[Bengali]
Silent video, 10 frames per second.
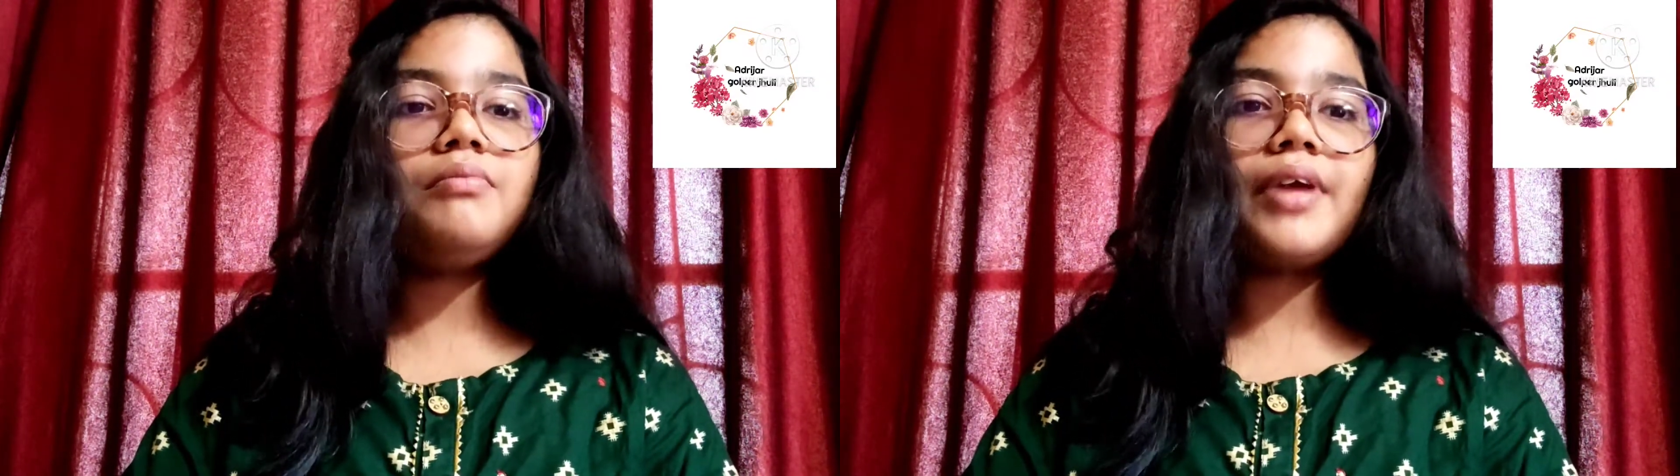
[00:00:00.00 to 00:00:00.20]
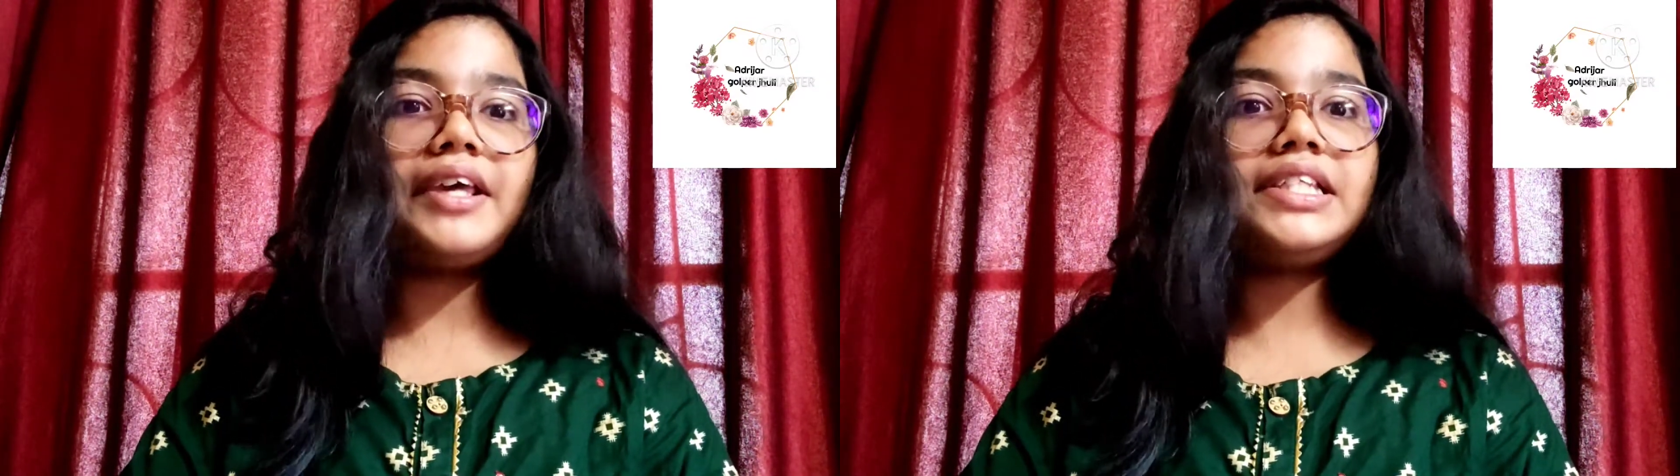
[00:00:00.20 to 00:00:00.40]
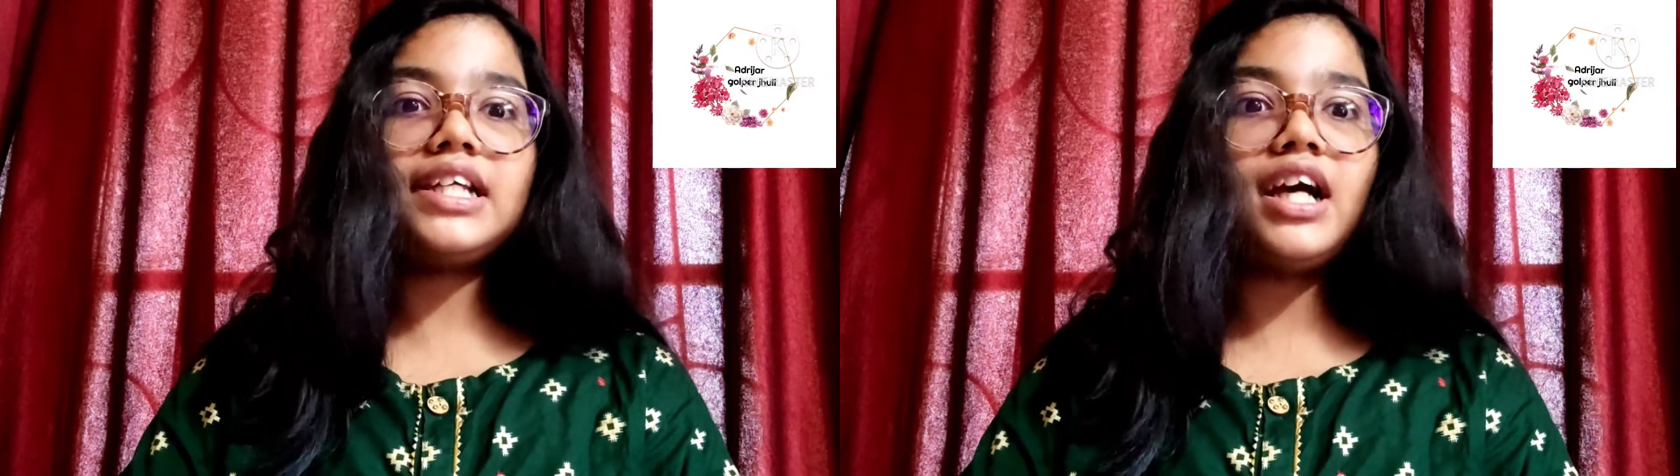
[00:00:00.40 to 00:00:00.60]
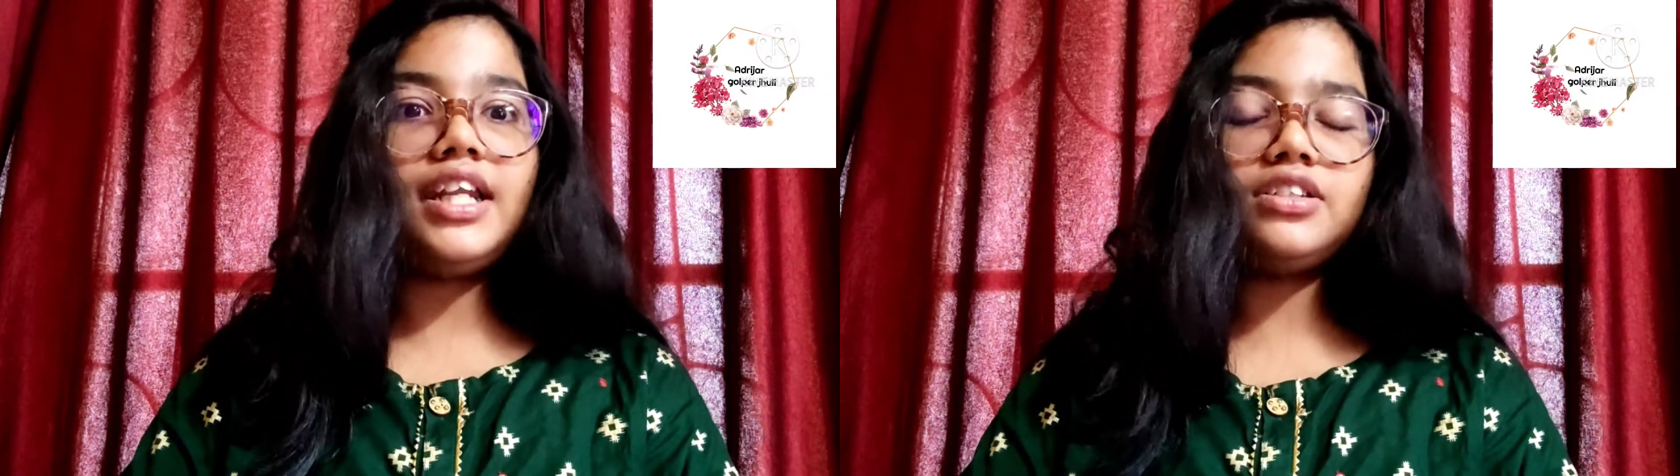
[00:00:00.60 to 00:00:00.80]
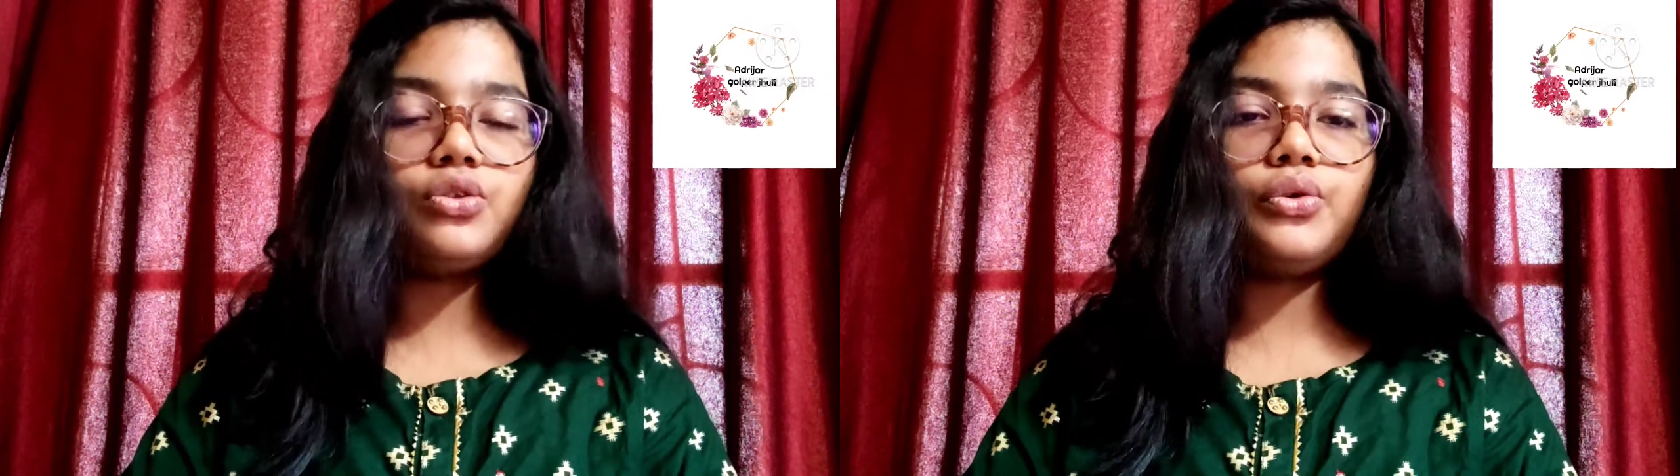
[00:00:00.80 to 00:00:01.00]
প্রাইসটা
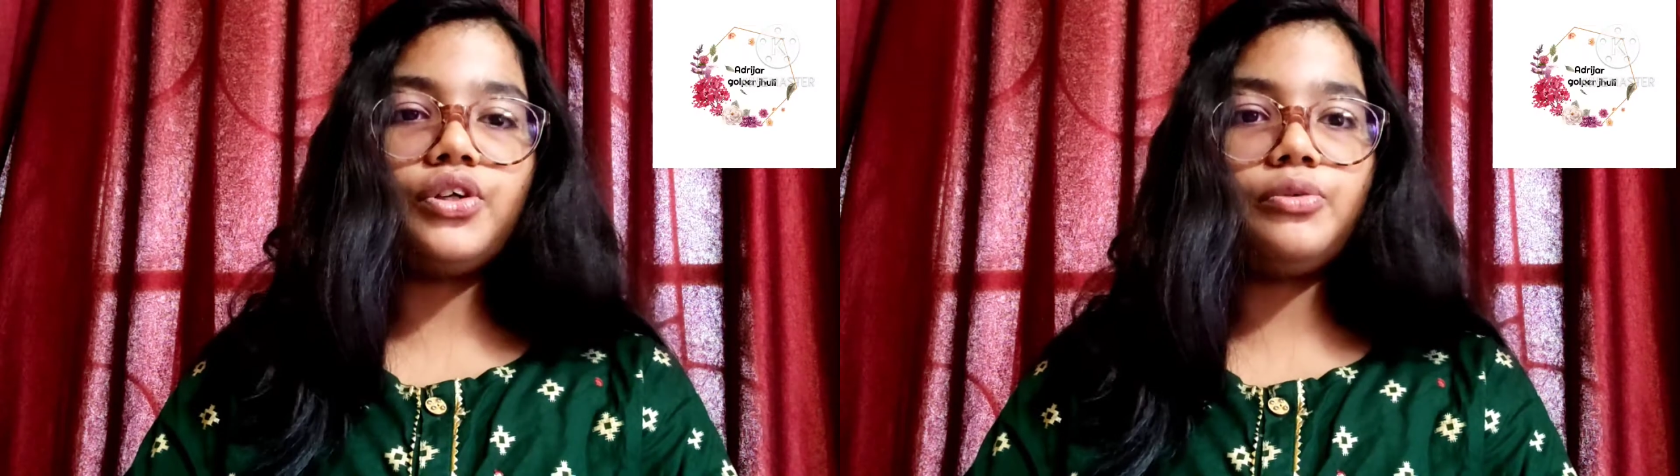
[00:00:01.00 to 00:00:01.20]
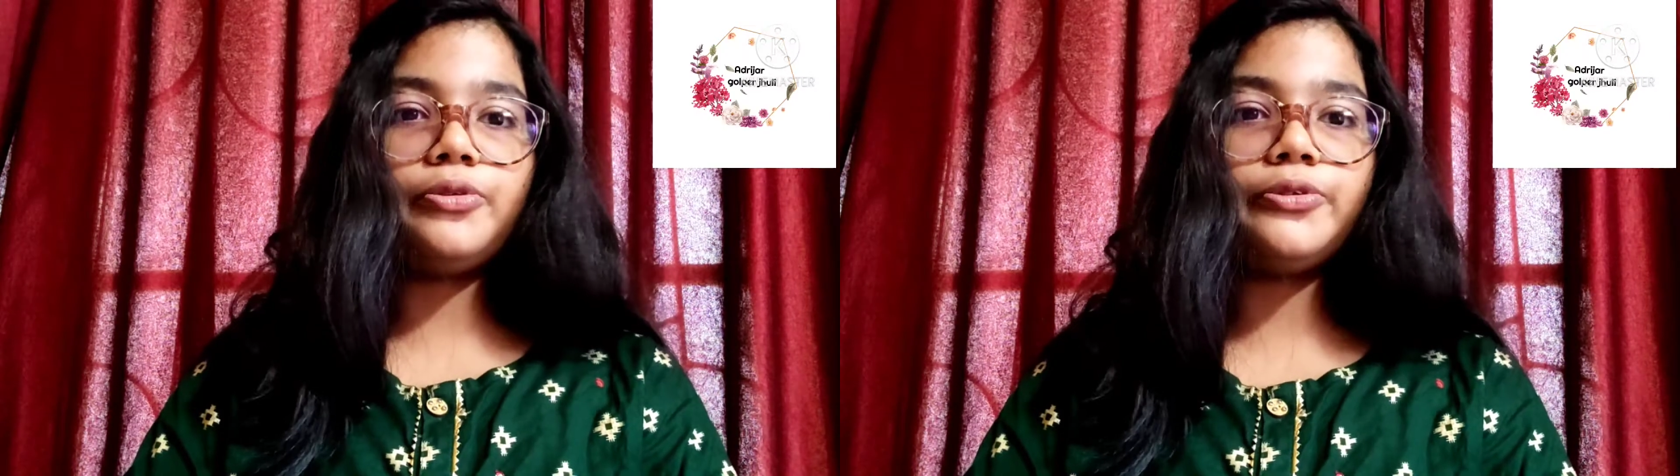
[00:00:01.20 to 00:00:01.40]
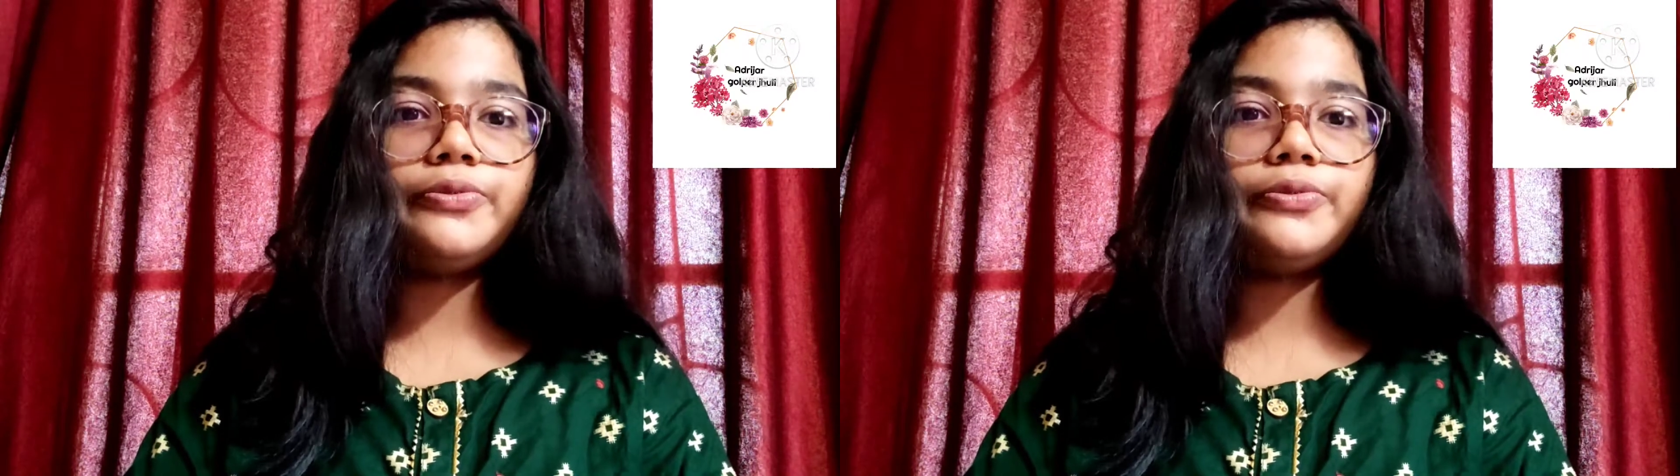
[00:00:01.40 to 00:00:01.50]
কালেক্ট করে নেব